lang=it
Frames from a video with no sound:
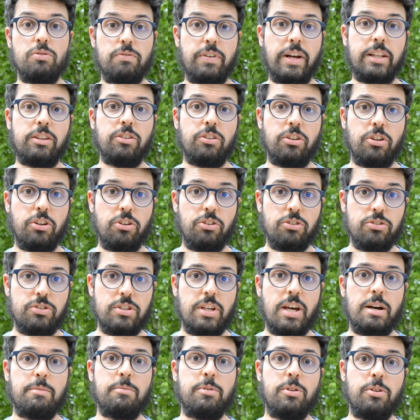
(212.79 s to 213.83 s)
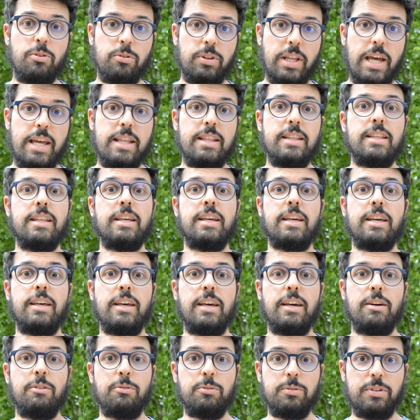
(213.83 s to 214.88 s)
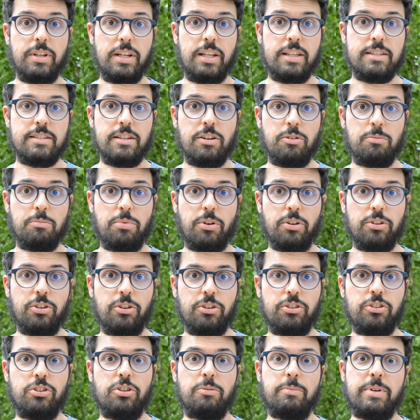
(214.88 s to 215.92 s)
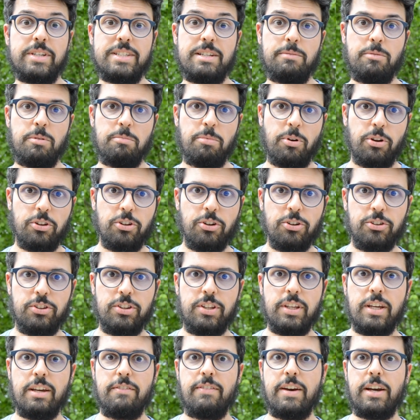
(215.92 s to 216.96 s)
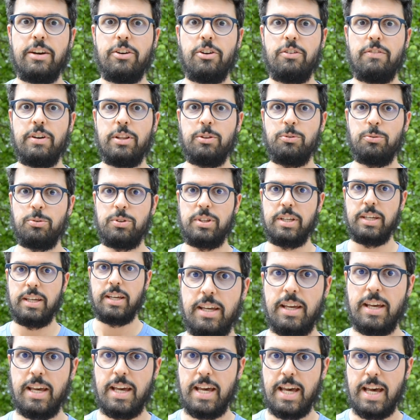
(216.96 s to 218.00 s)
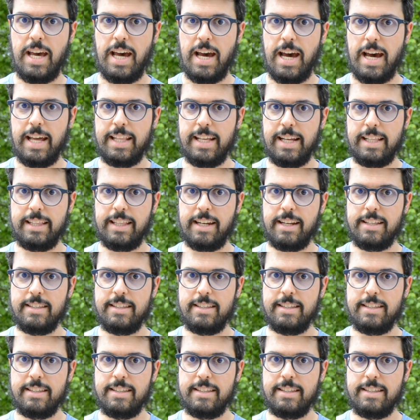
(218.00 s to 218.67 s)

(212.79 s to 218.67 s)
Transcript: fatto che noi non siamo gli utenti che utilizzano un prodotto, ma siamo i prodotti che vengono venduti ad altre